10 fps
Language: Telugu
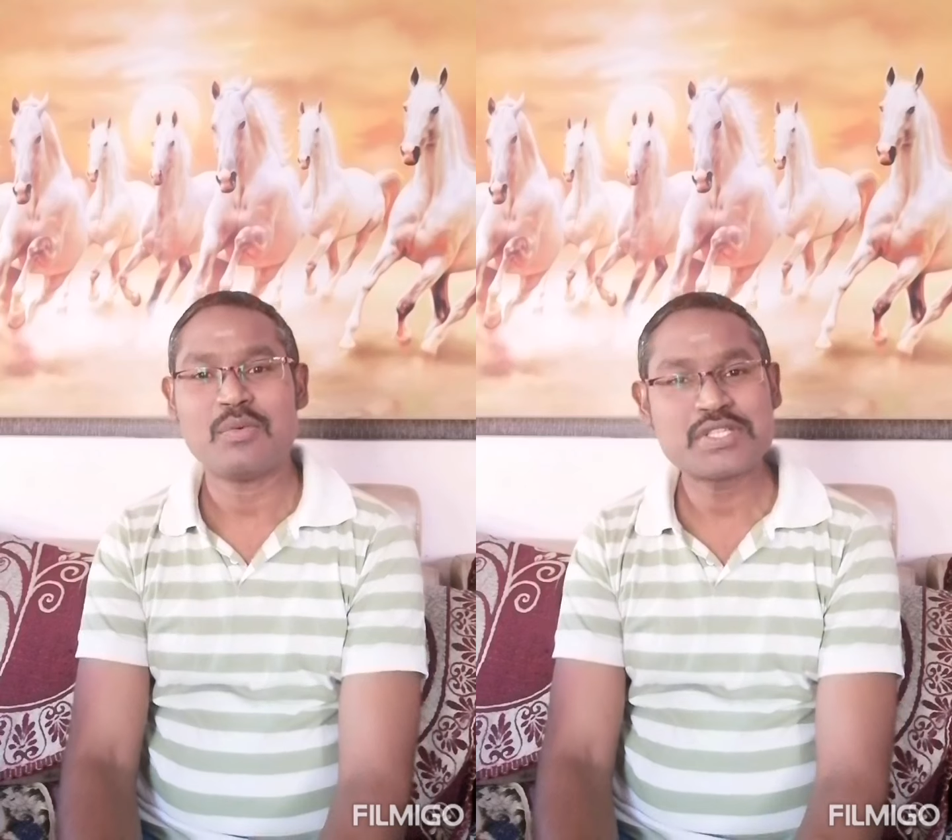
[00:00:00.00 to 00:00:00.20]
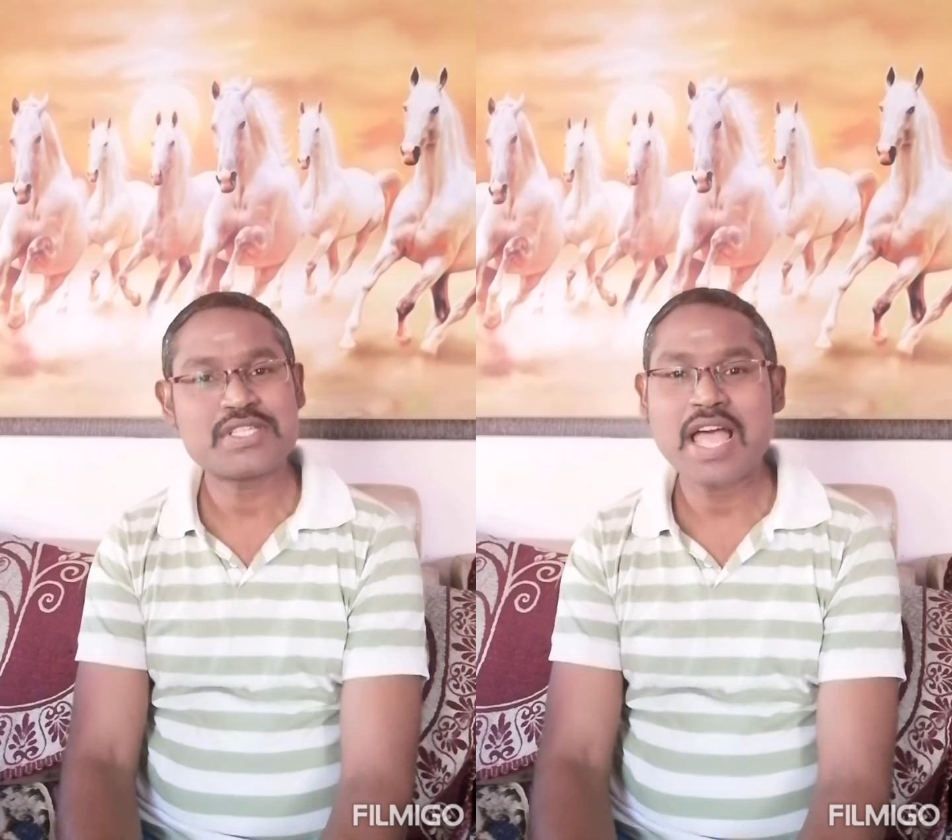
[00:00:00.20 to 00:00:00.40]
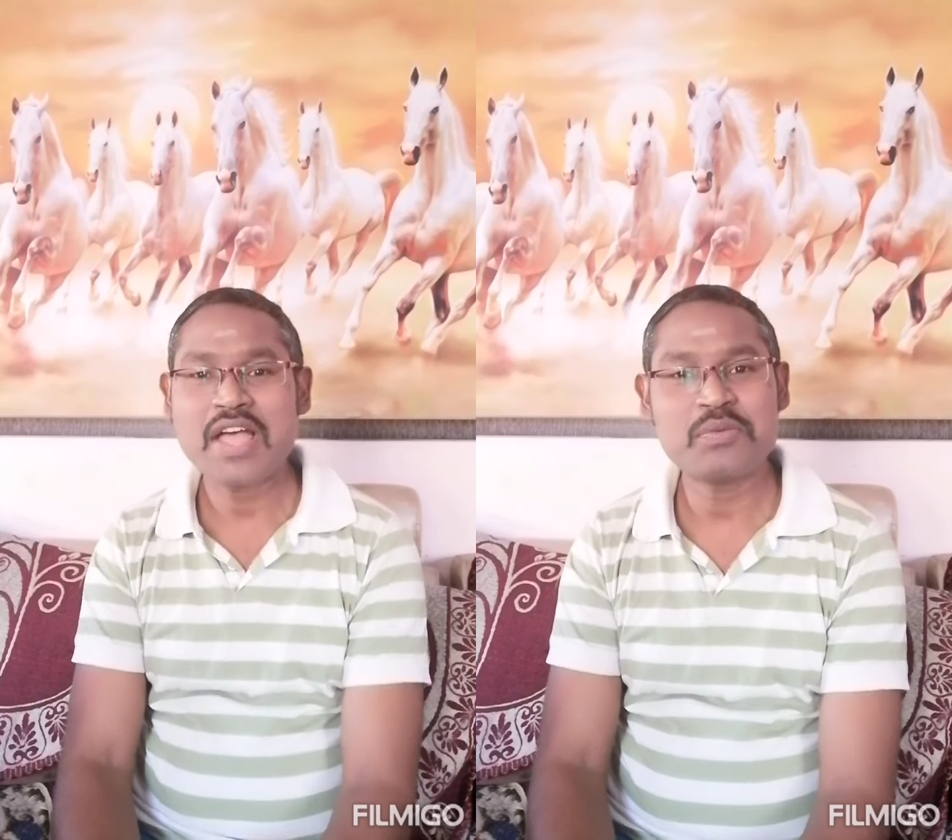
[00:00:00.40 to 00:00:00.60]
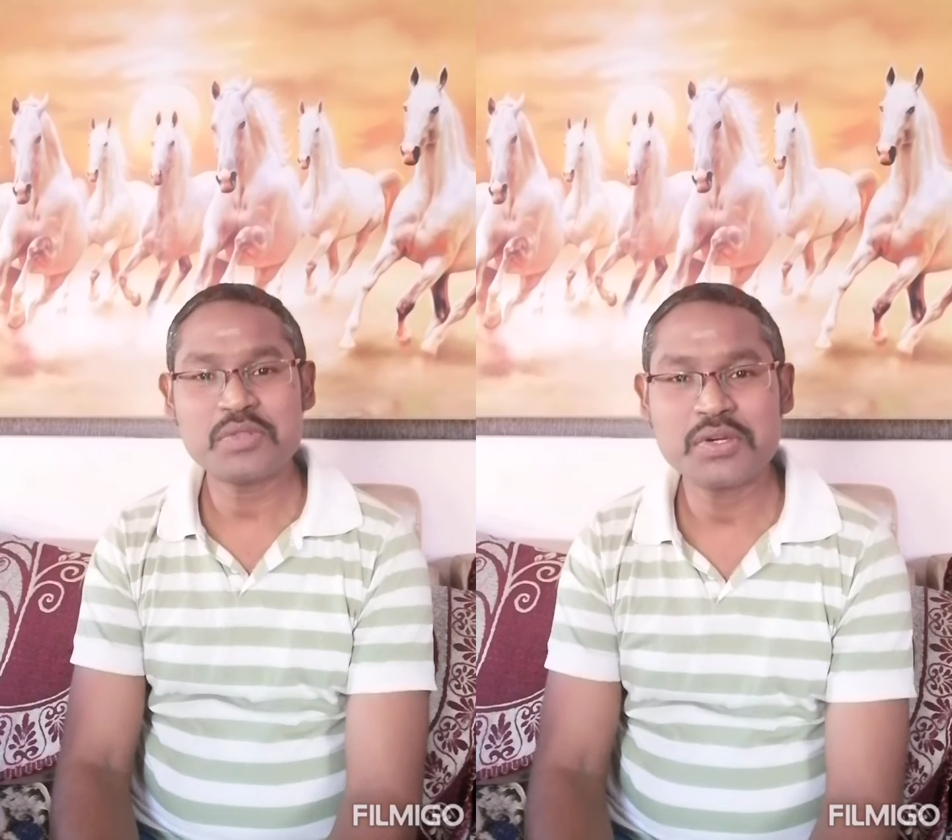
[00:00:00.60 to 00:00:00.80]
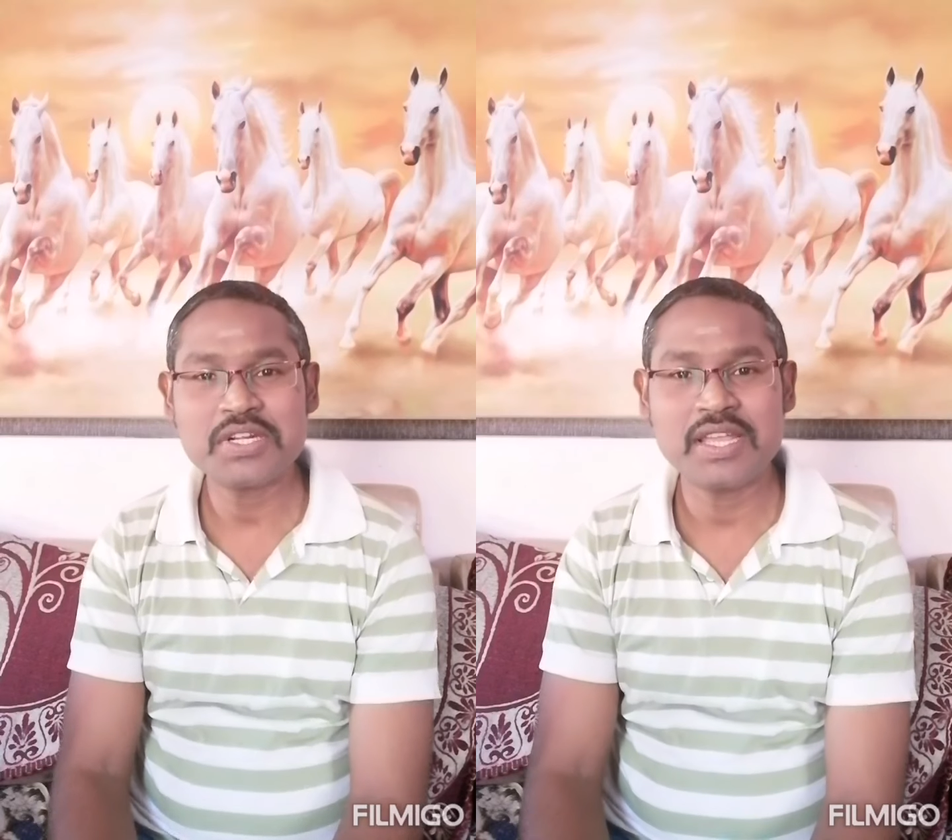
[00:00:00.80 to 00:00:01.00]

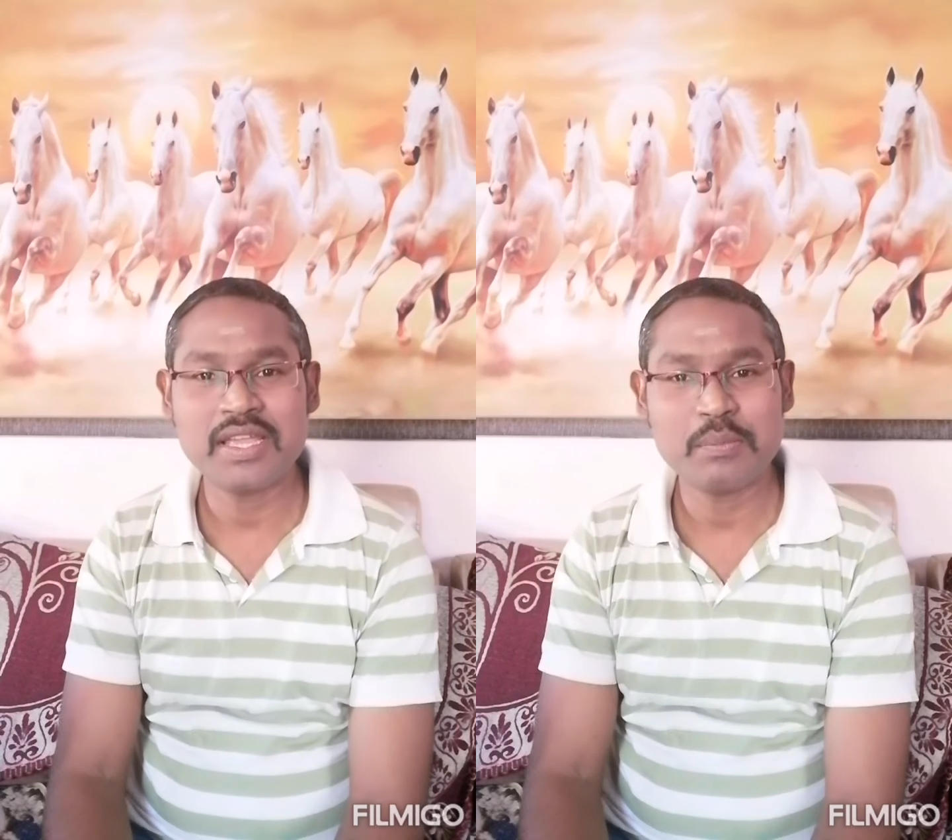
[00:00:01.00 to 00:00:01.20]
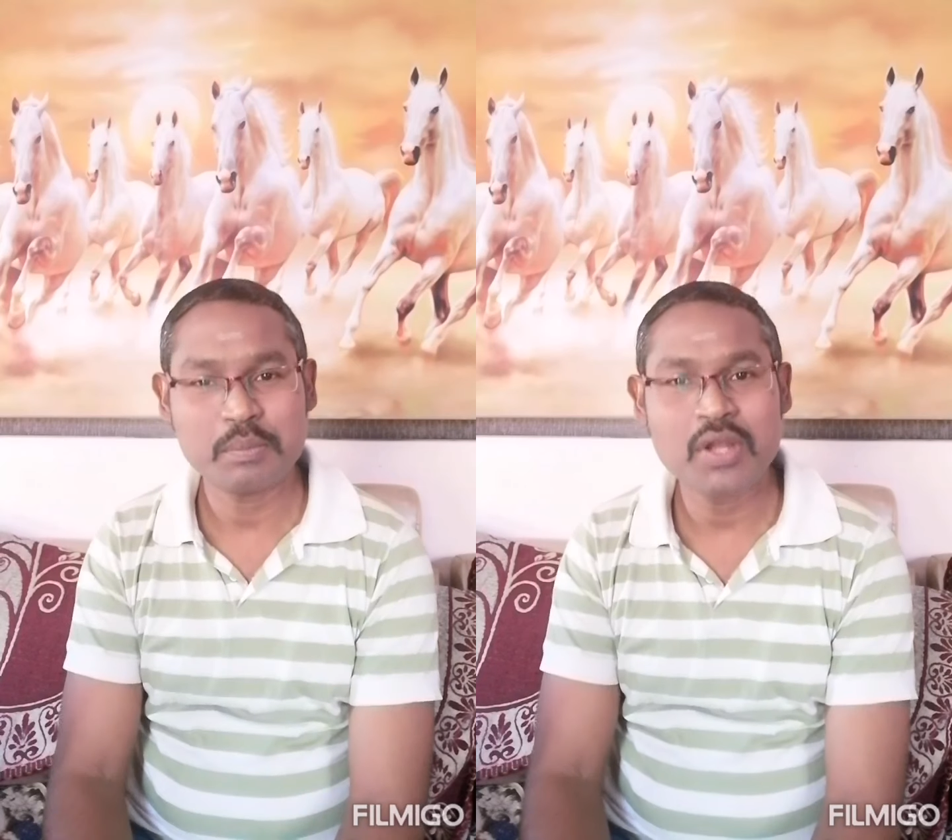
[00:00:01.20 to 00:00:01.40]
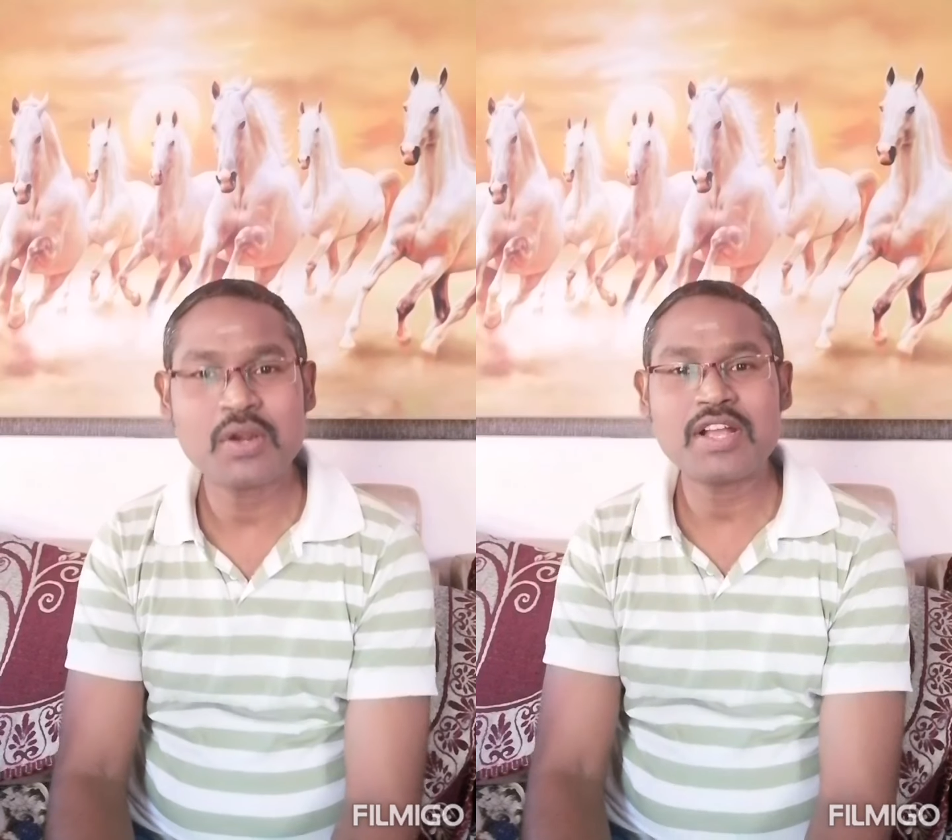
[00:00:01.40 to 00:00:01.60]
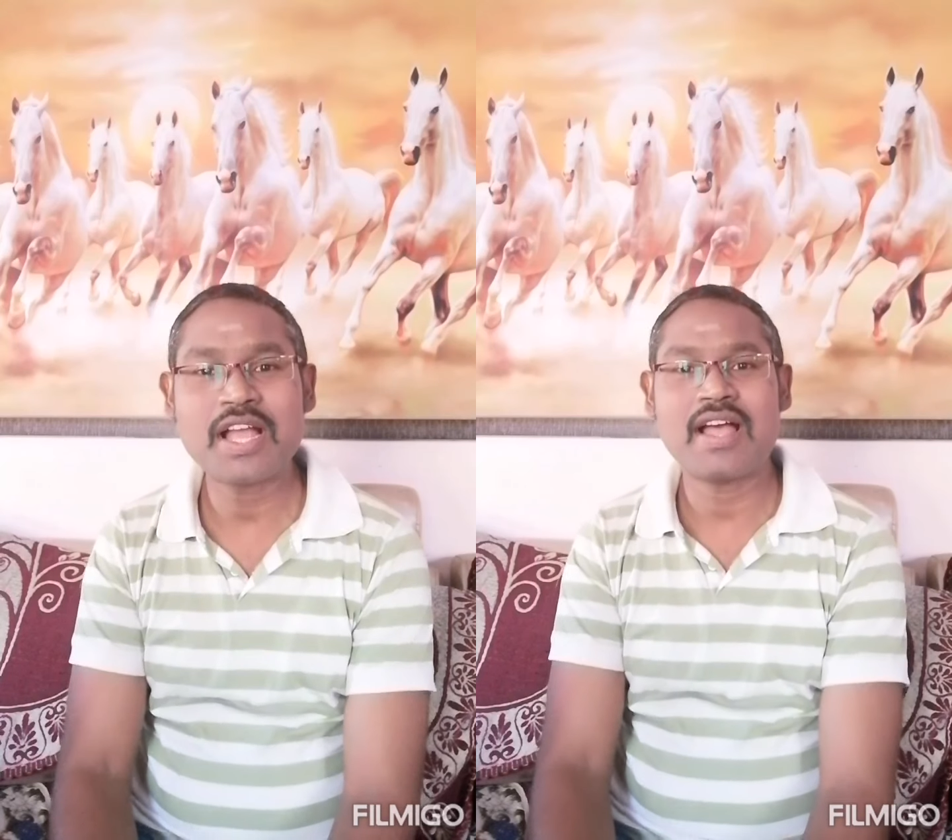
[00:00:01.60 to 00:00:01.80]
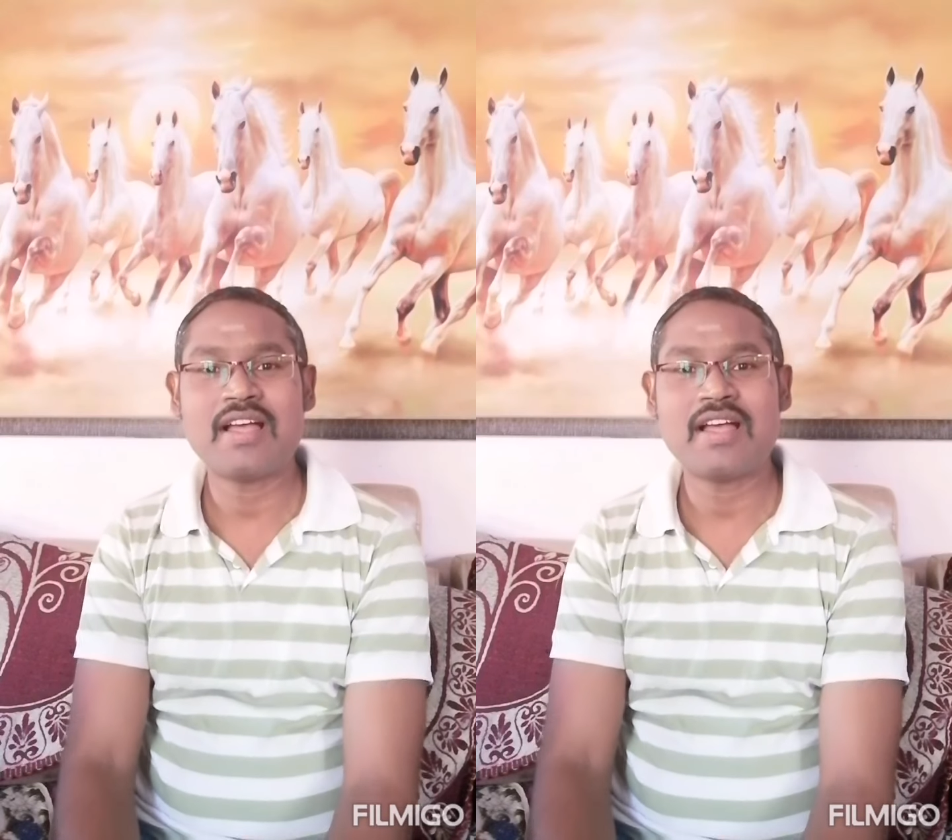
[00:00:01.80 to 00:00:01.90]
ఉత్సాహంతో మరొక